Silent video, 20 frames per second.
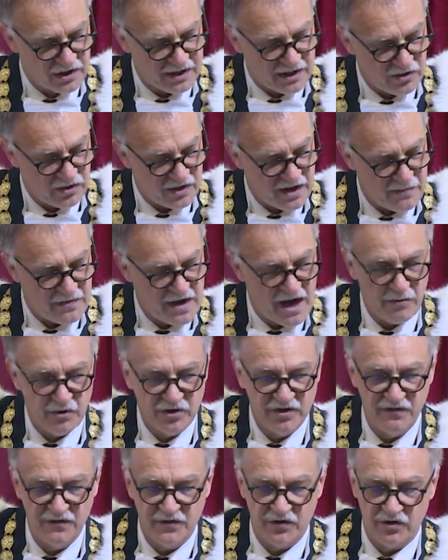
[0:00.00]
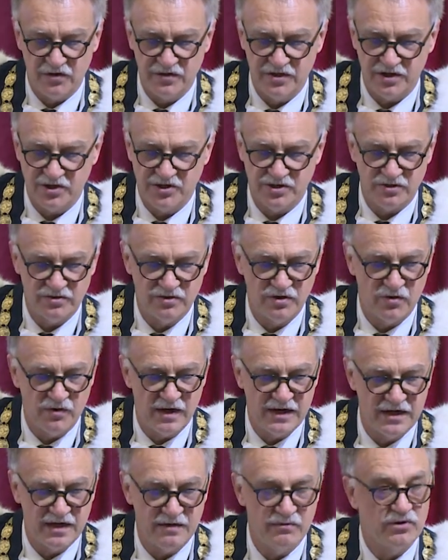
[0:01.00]
che noi abbiamo di fronte sono in
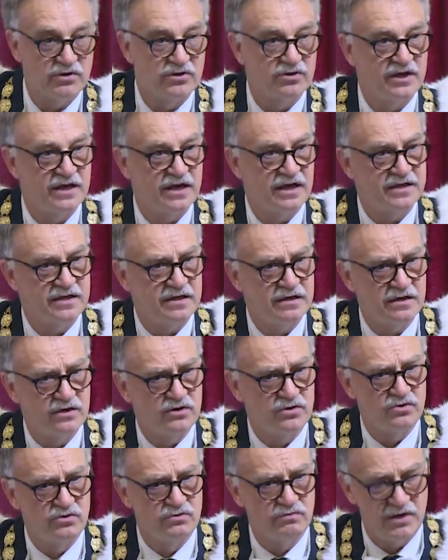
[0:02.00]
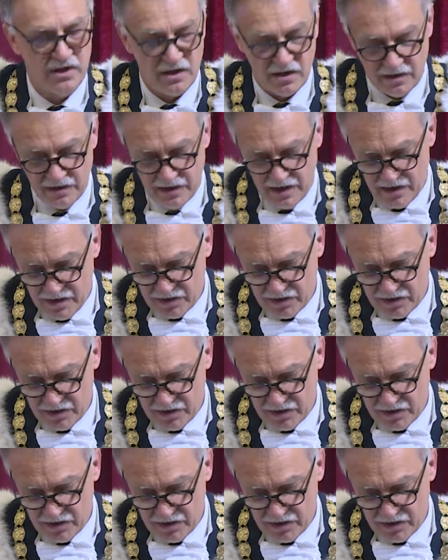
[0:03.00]
qualche modo legati all'economia.